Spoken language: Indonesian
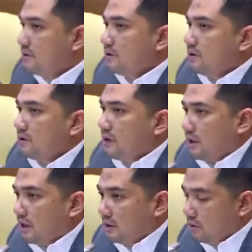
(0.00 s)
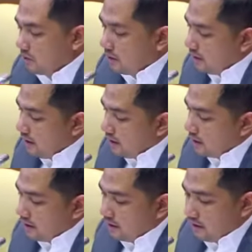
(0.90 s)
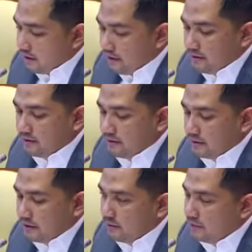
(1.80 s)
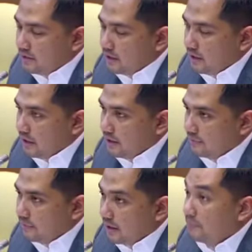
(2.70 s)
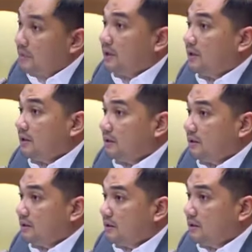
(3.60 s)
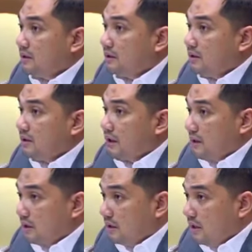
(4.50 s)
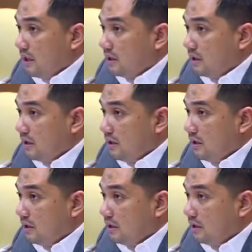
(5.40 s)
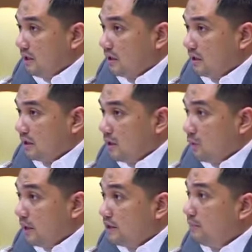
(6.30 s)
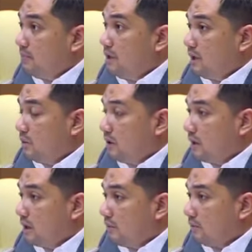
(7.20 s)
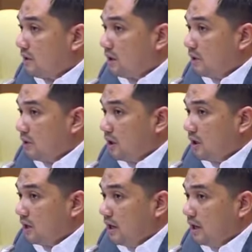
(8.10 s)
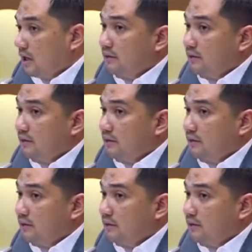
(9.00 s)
Karena itu kegiatan ini tidak bisa dianggap remeh. Karena kegiatan ini adalah kegiatan yang wajib dilakukan dalam tata kelola negara